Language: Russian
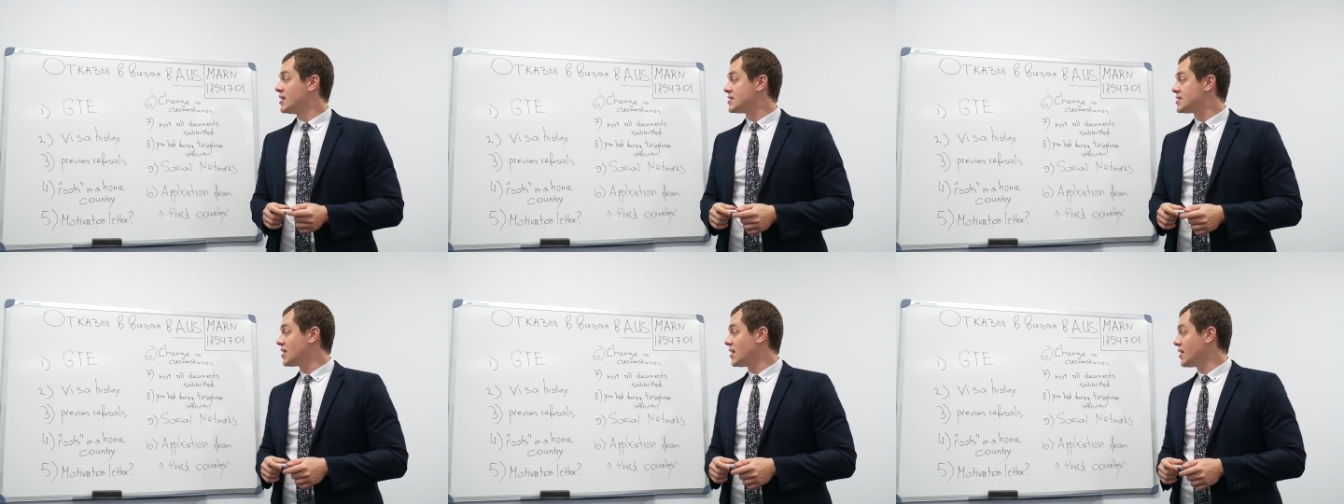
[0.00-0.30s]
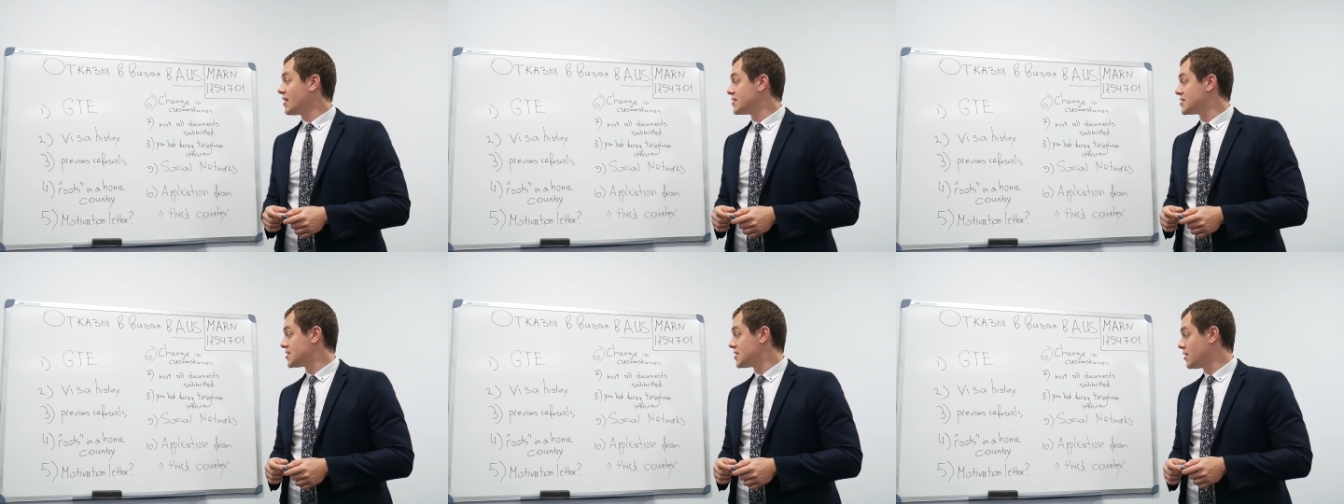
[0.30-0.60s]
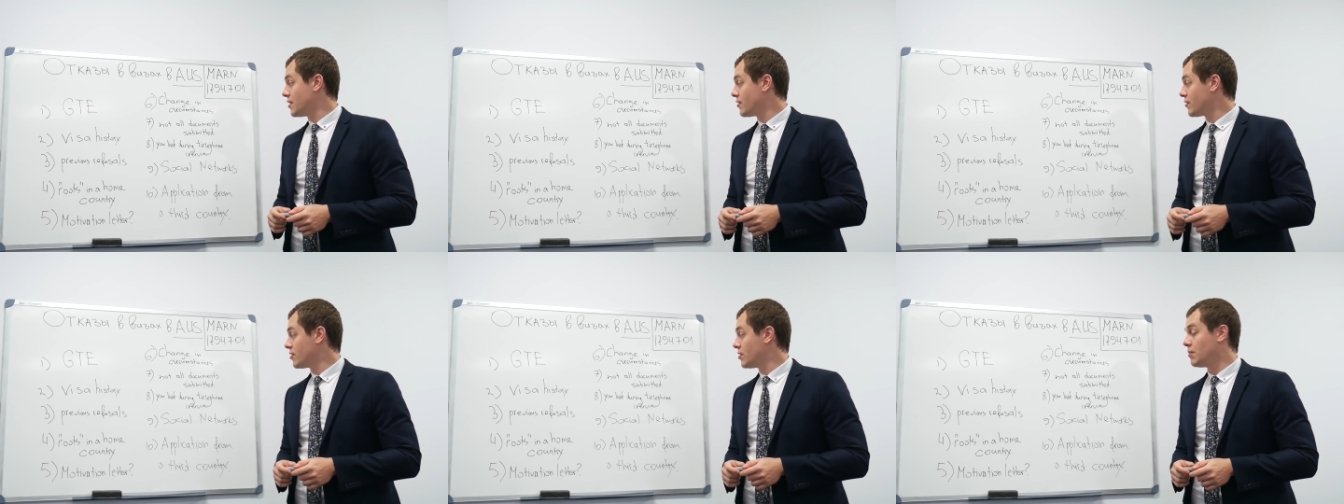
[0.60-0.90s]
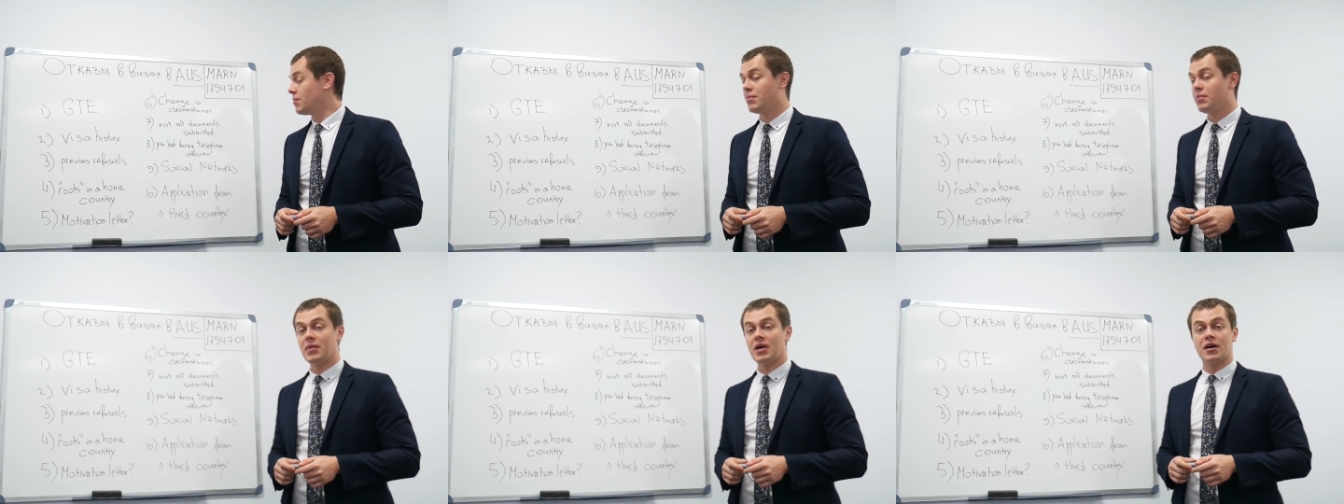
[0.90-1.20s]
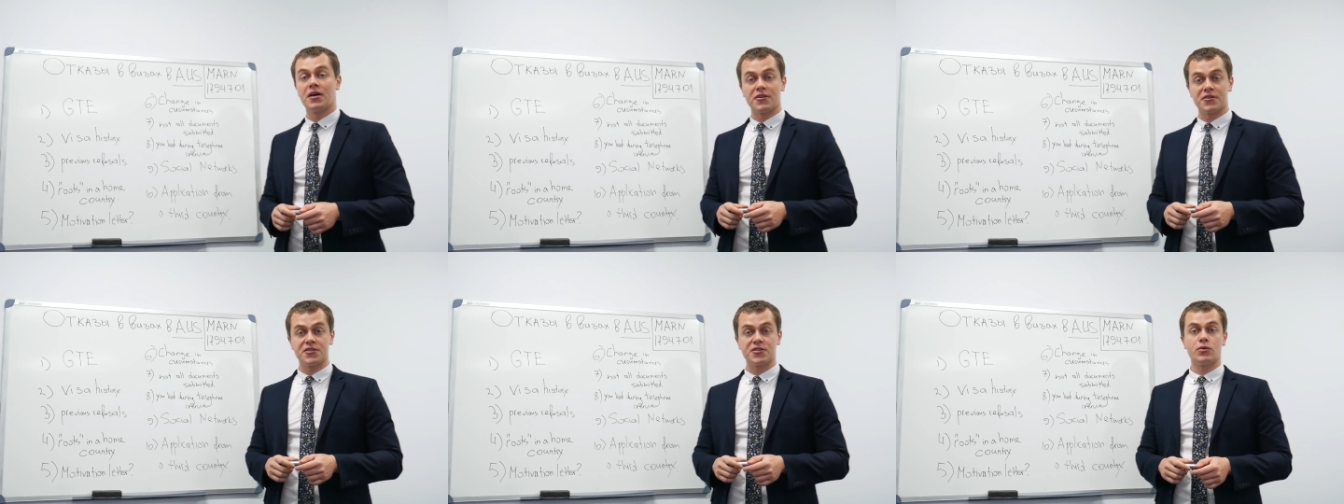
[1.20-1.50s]
зарегистрированным
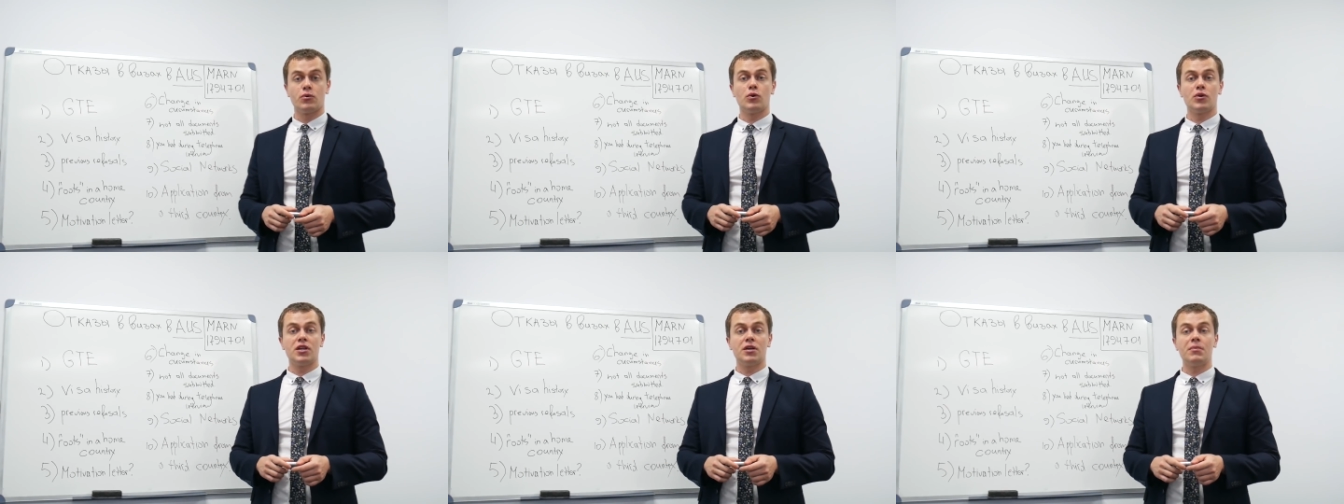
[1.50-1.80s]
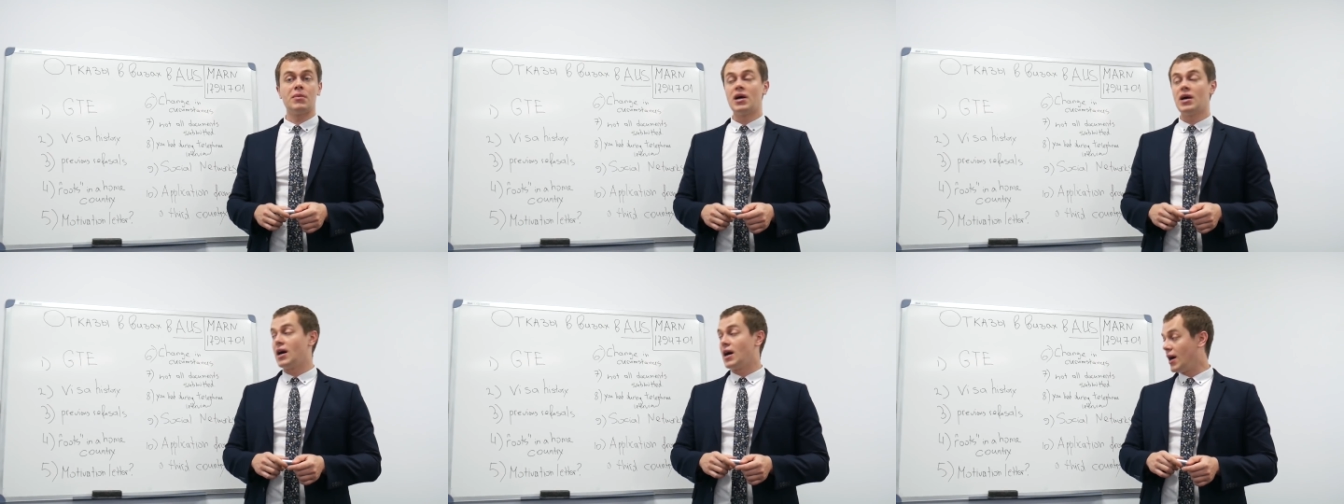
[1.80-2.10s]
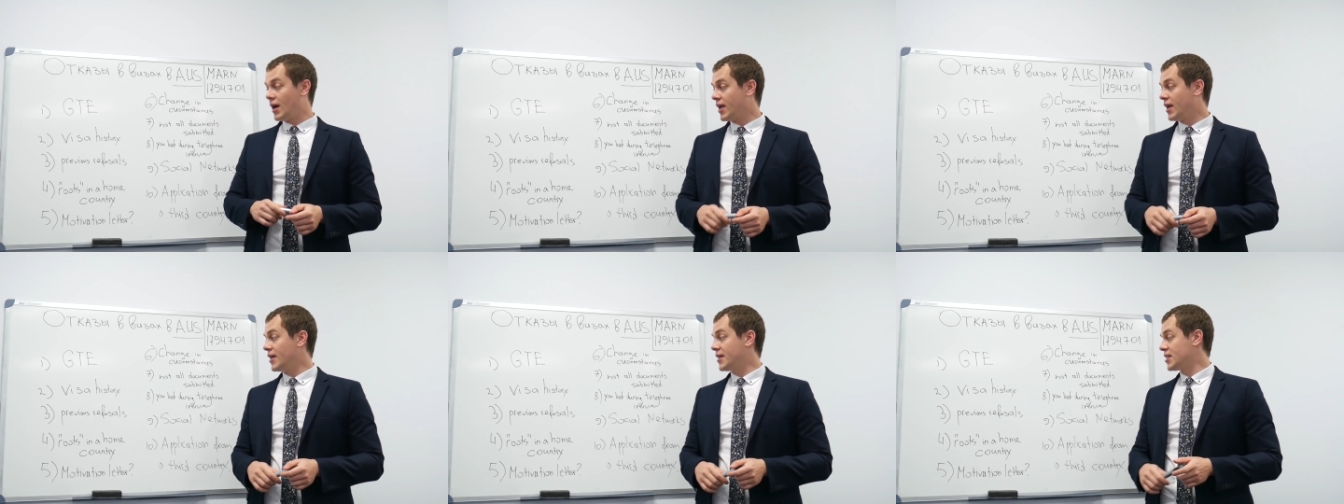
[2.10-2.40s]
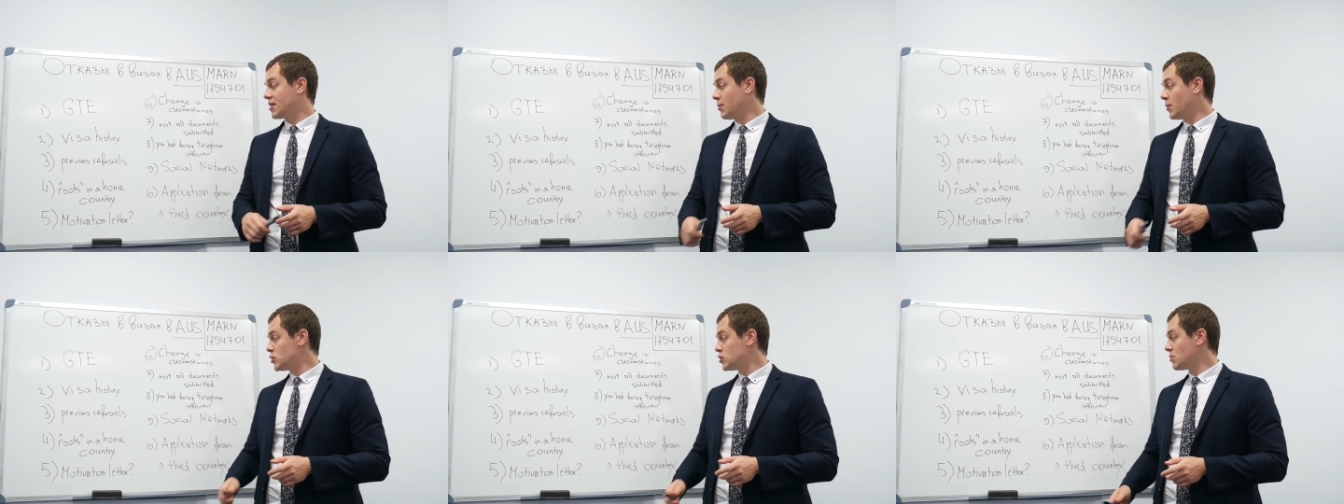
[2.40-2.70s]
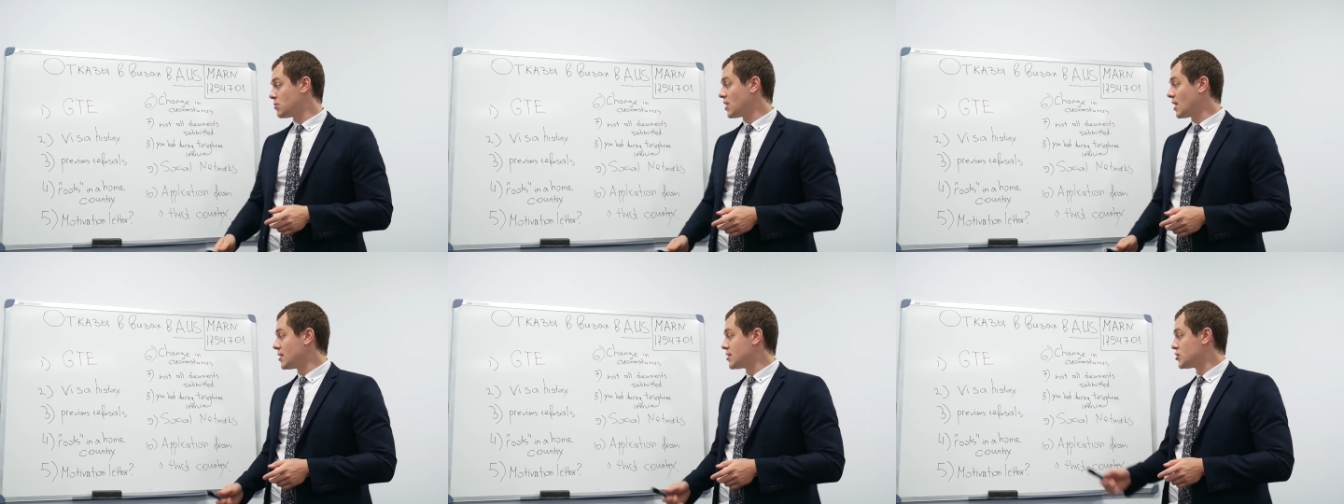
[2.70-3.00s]
миграционным агентом.
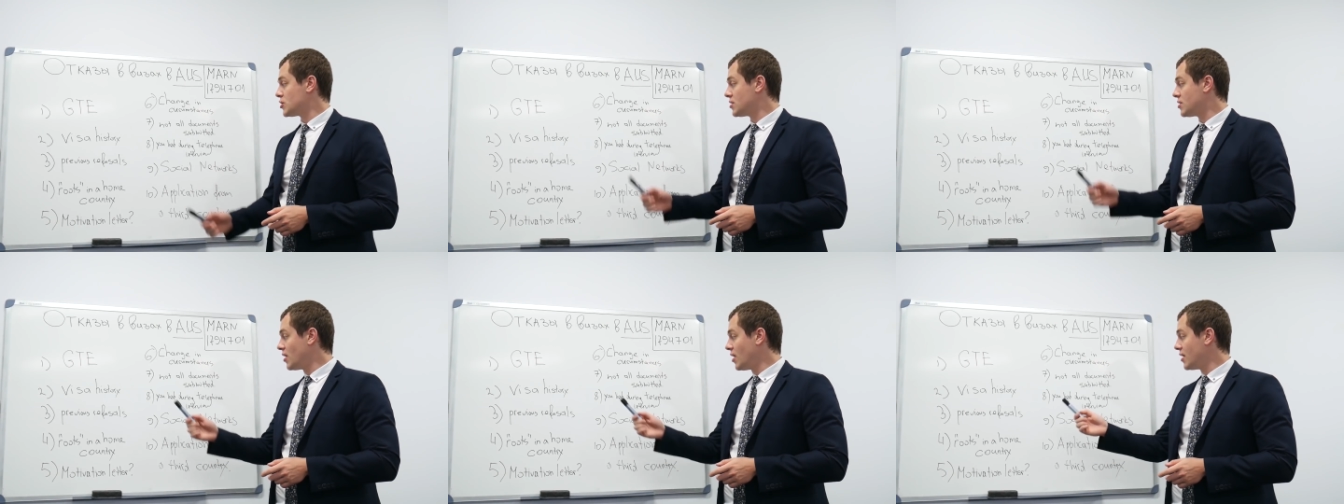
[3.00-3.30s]
Идем дальше.